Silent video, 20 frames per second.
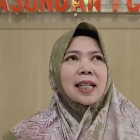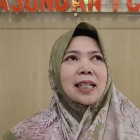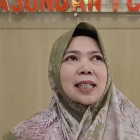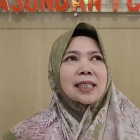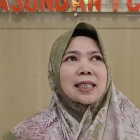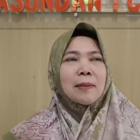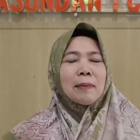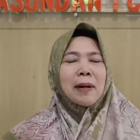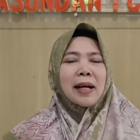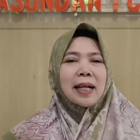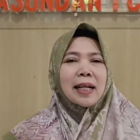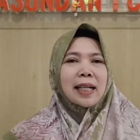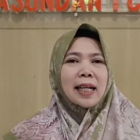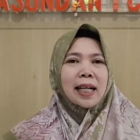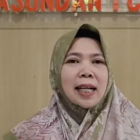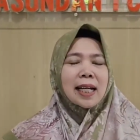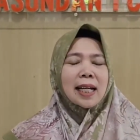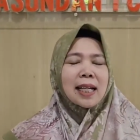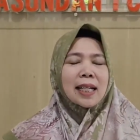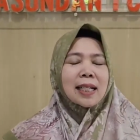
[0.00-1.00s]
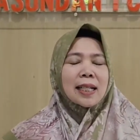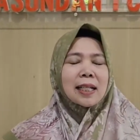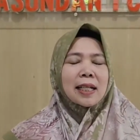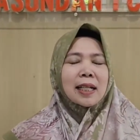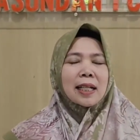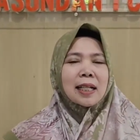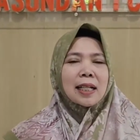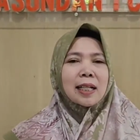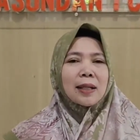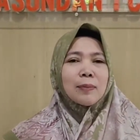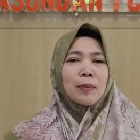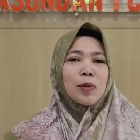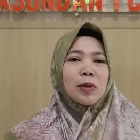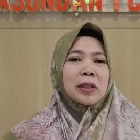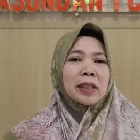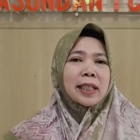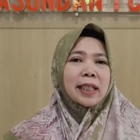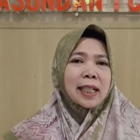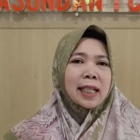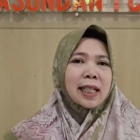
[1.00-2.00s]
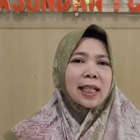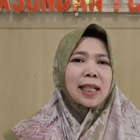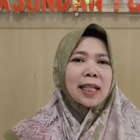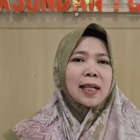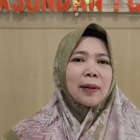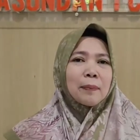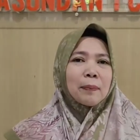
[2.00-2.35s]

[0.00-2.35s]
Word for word: eh, sebagai eh, bukti